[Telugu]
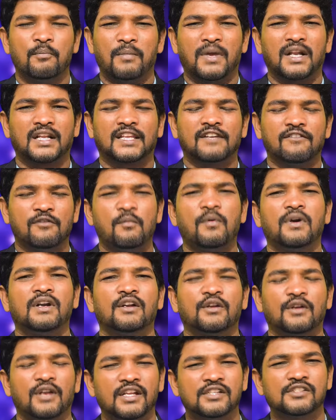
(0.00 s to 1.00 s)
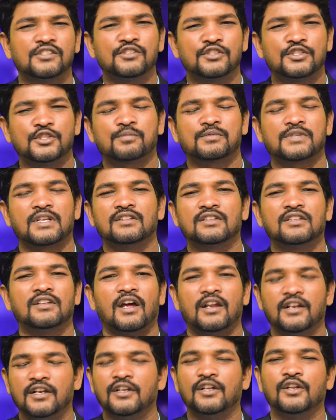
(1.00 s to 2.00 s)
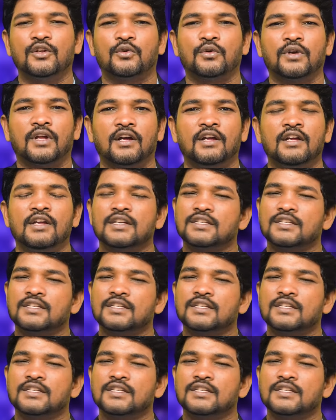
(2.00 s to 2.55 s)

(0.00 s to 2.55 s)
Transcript: మనకి ఇవ్వబడిన రిలేషన్షిప్స్ అన్నింటినీ కూడా